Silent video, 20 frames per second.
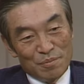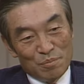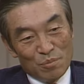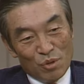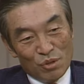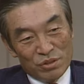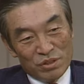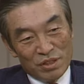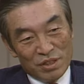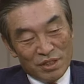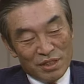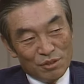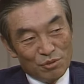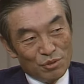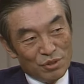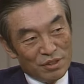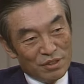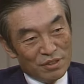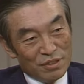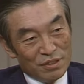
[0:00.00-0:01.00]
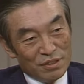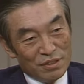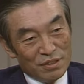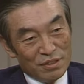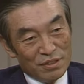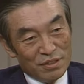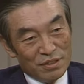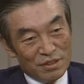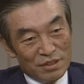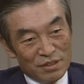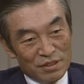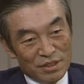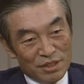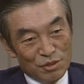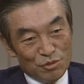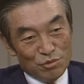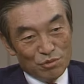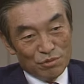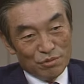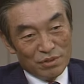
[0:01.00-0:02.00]
목사가 된 것을
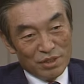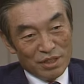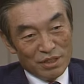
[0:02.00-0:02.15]
기준으로